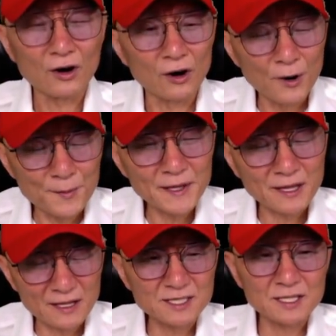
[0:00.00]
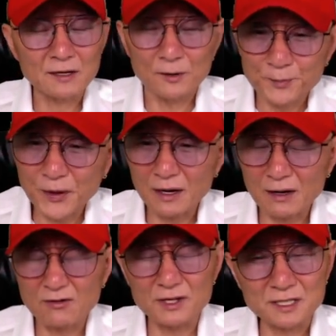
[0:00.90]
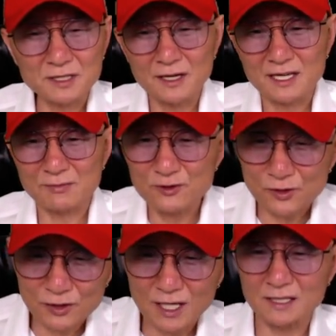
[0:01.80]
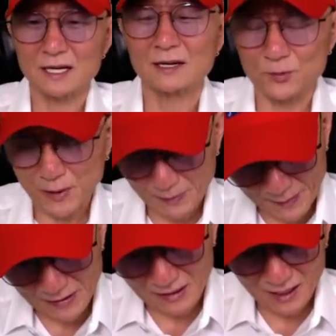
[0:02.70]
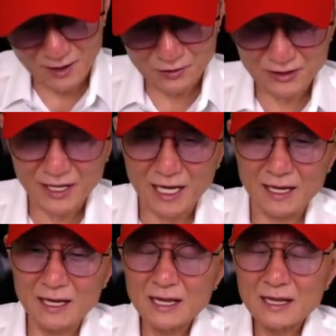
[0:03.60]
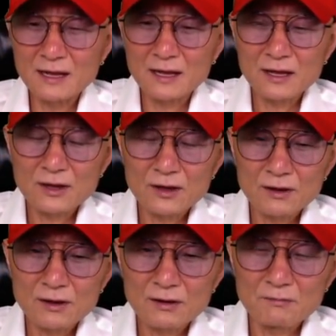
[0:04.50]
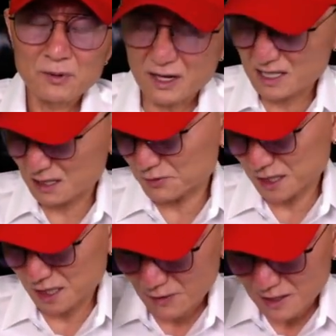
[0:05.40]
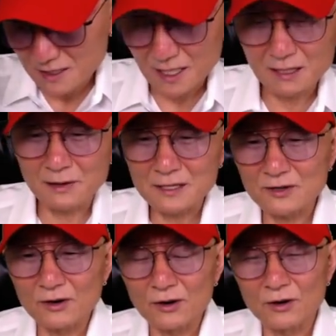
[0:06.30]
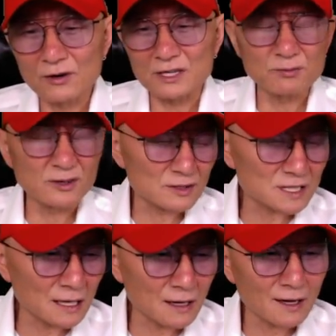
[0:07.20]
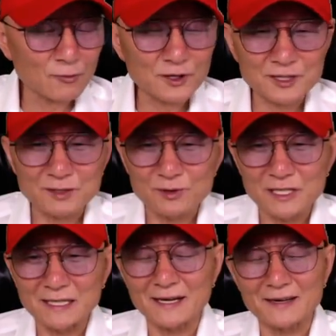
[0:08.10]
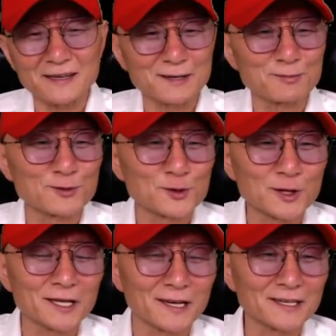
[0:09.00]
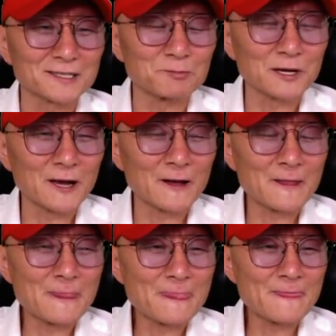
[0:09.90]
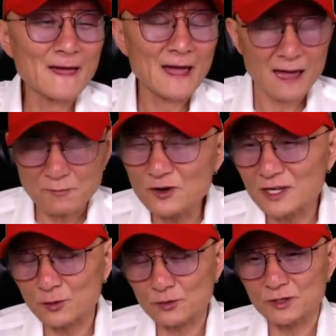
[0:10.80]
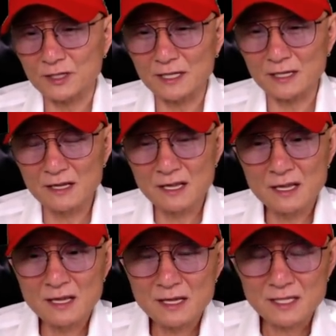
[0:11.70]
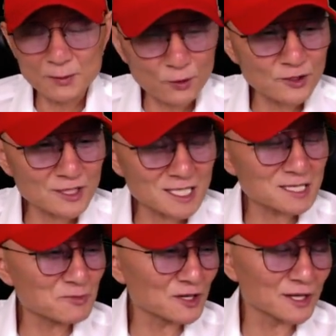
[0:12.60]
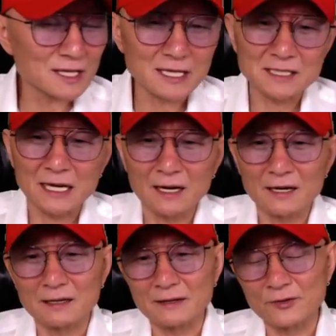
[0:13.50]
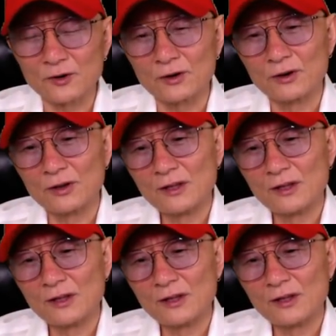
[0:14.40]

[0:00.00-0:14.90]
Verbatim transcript: 업이 돼 있어야 업돼 갖고 있어야 기분 좋게 예상도 팍팍 나가 그러는데 뭔가 좀찜만 얘기 가지고 기분 언짢아 갖고 있으면 예상이 기분 좋게 되겠습니까? 아무리 조철이 15년 20년 된 예상가라 그래도